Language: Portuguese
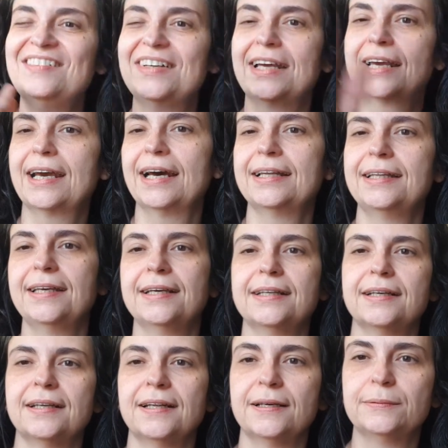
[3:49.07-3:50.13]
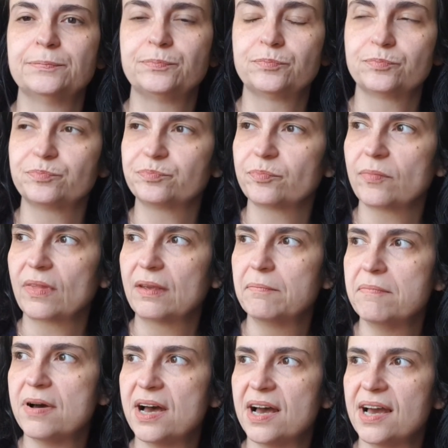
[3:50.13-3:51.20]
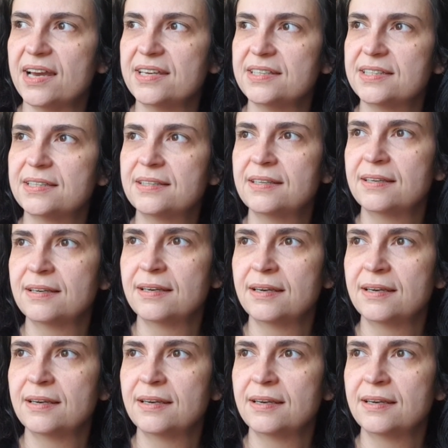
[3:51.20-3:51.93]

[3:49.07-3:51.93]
Brincadeira, né? Mas,